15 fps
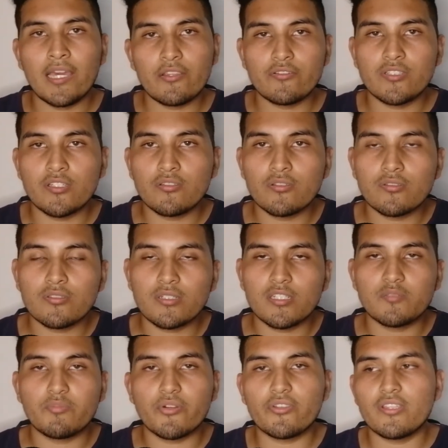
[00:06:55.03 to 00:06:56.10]

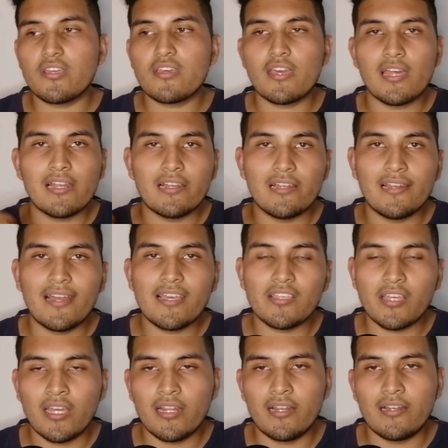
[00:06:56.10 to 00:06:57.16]
G203 Pro y el,
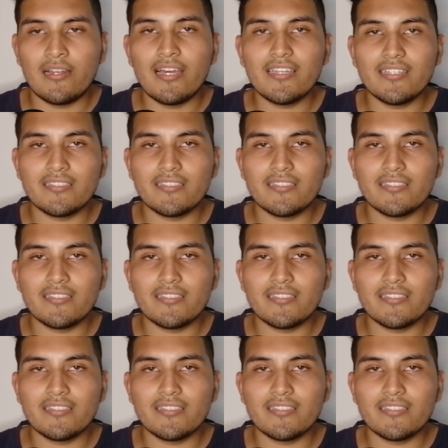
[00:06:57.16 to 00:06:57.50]
el